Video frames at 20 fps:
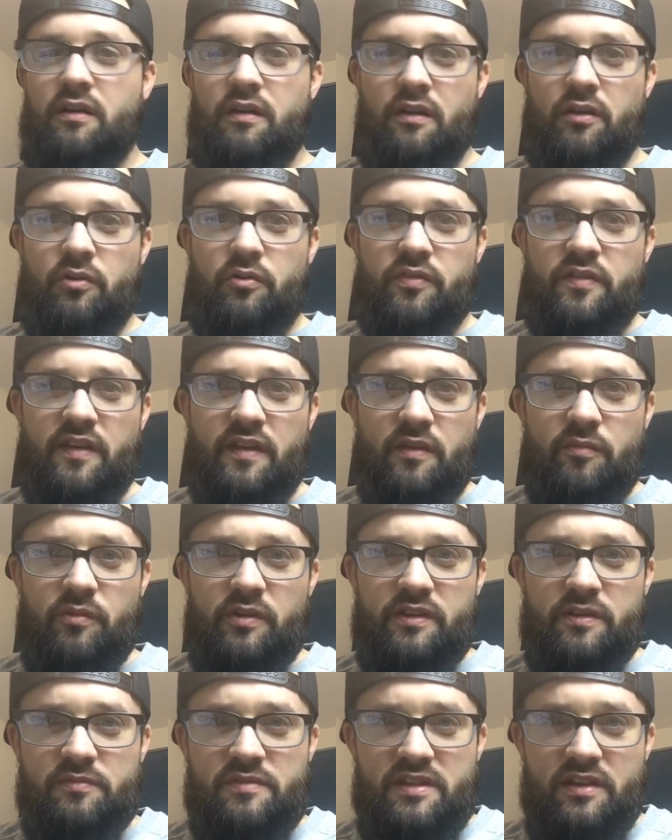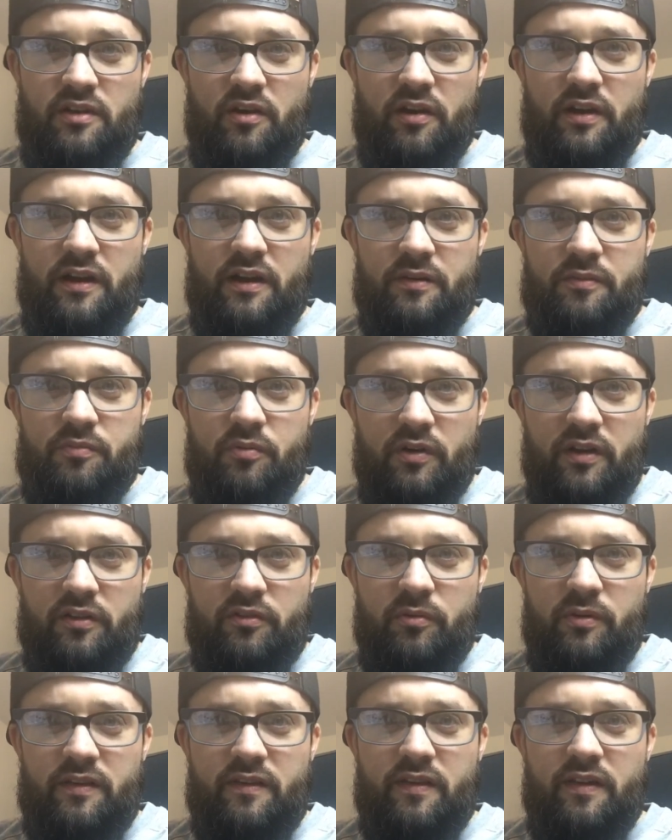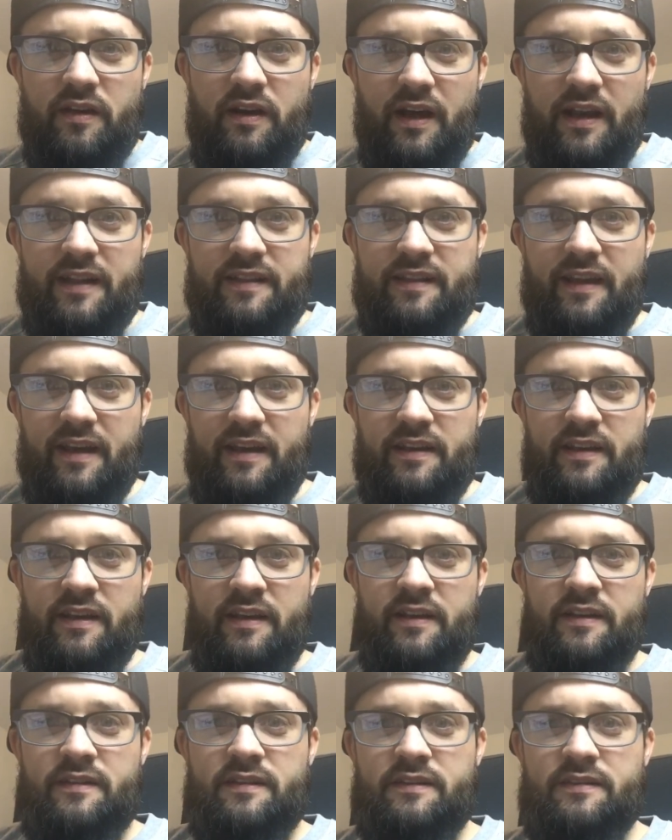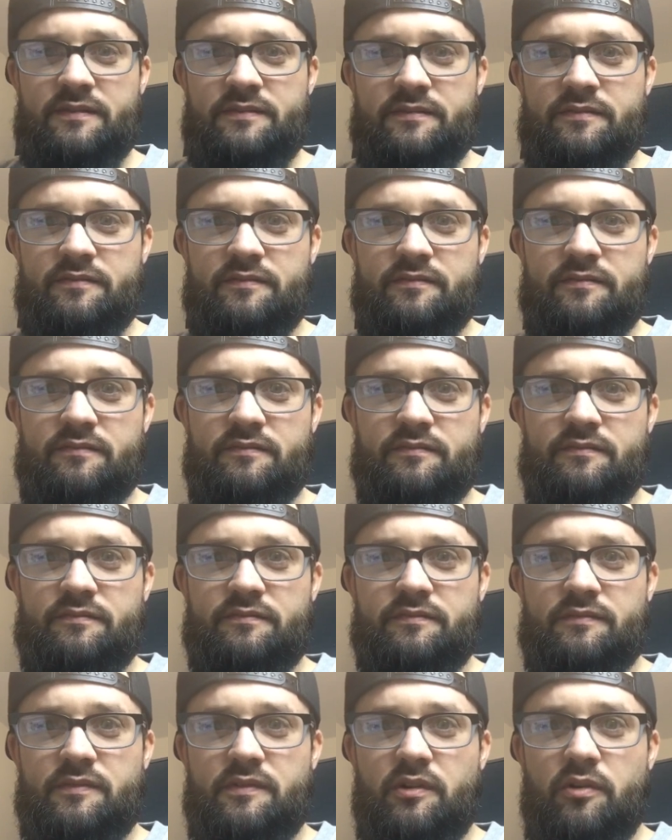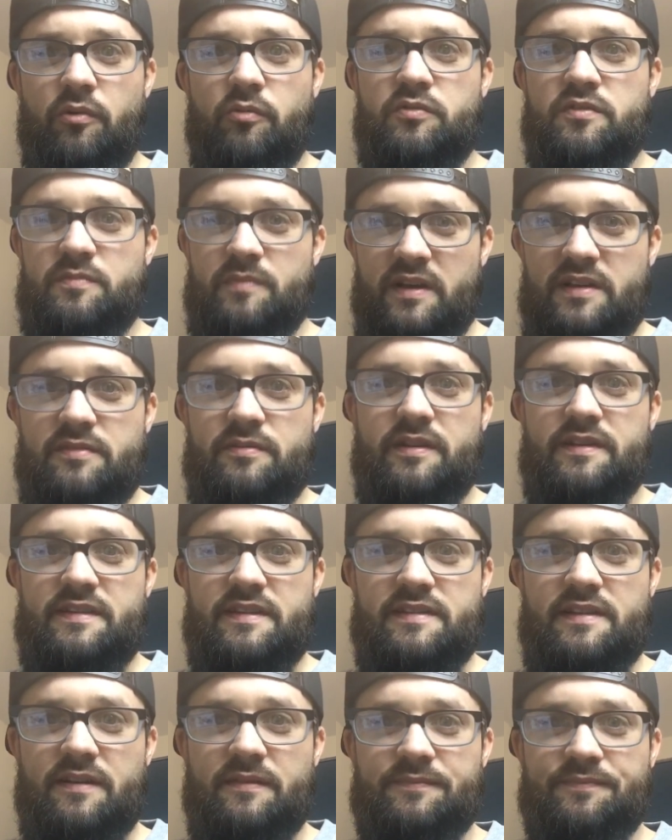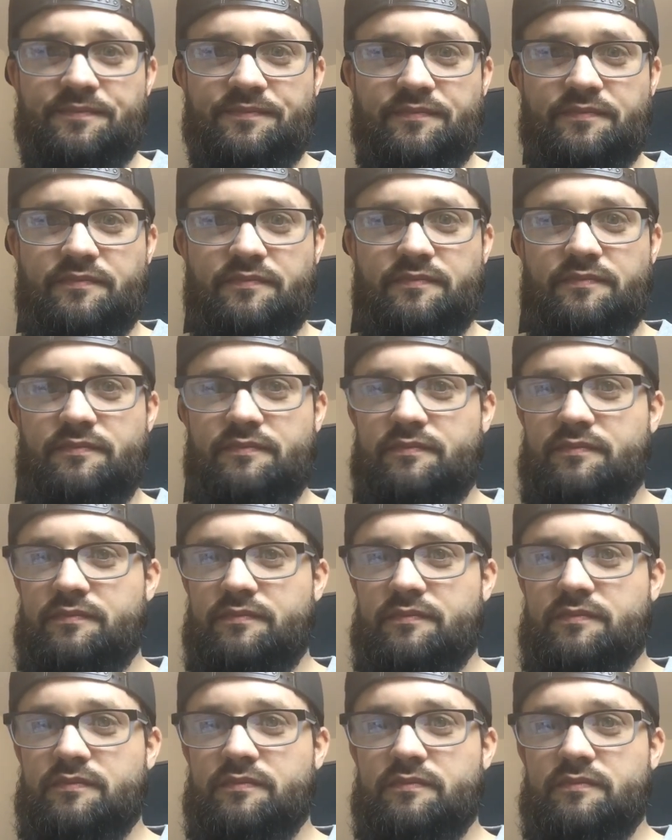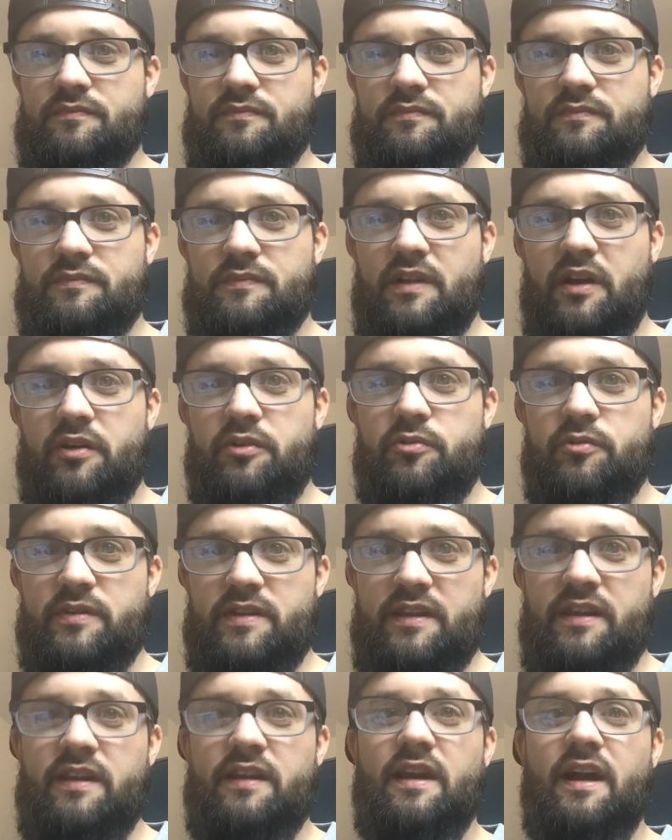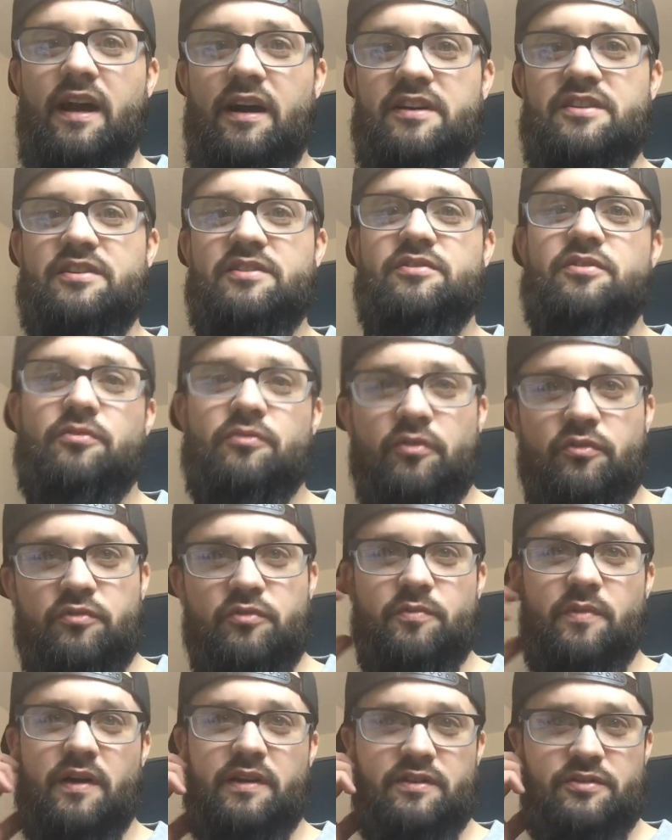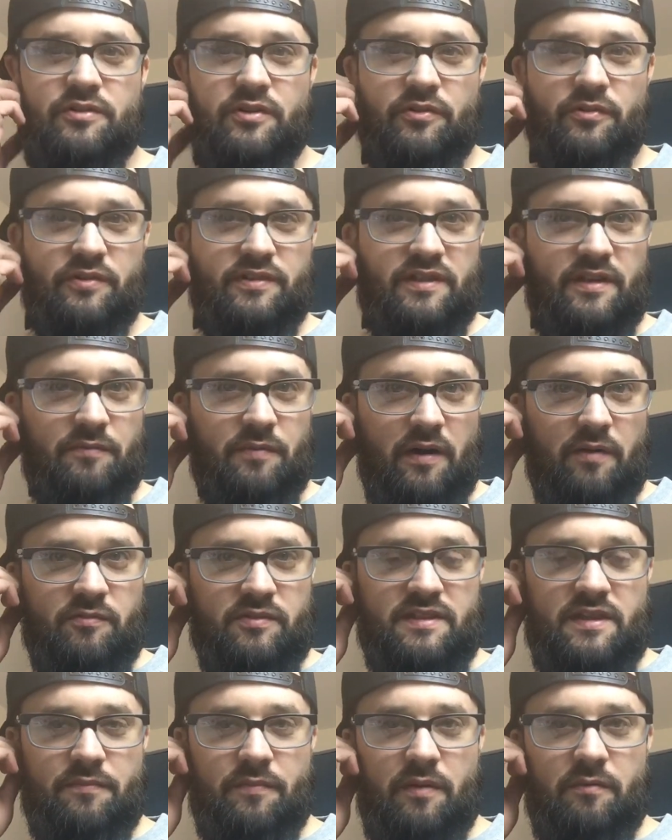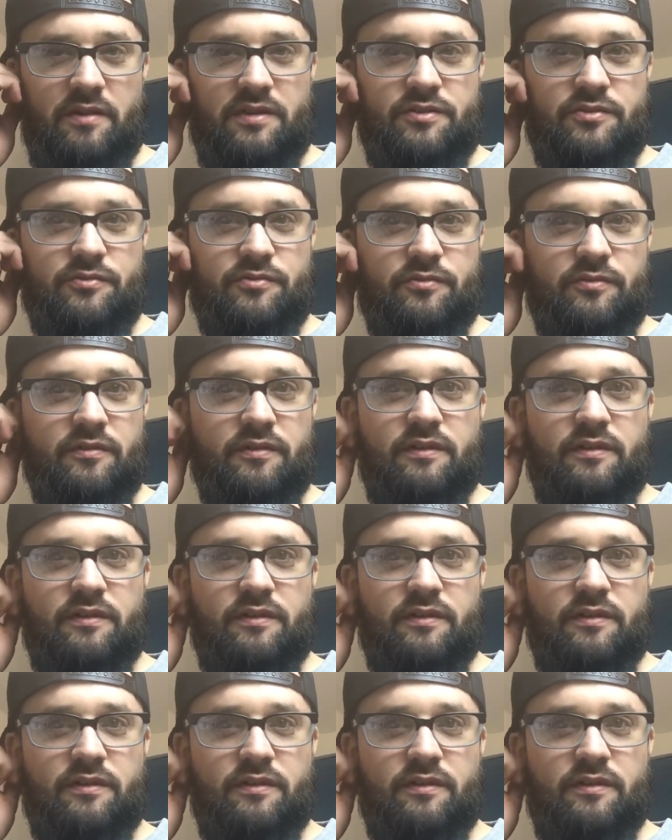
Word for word: Conseillez-moi des petits leurres là pour la truite à la teigne. Le 11 mars, ouais, c'est ça. Ryuki. Ah ouais, j'ai déjà entendu parler du Ryuki. Apparemment, c'est pas mal du tout.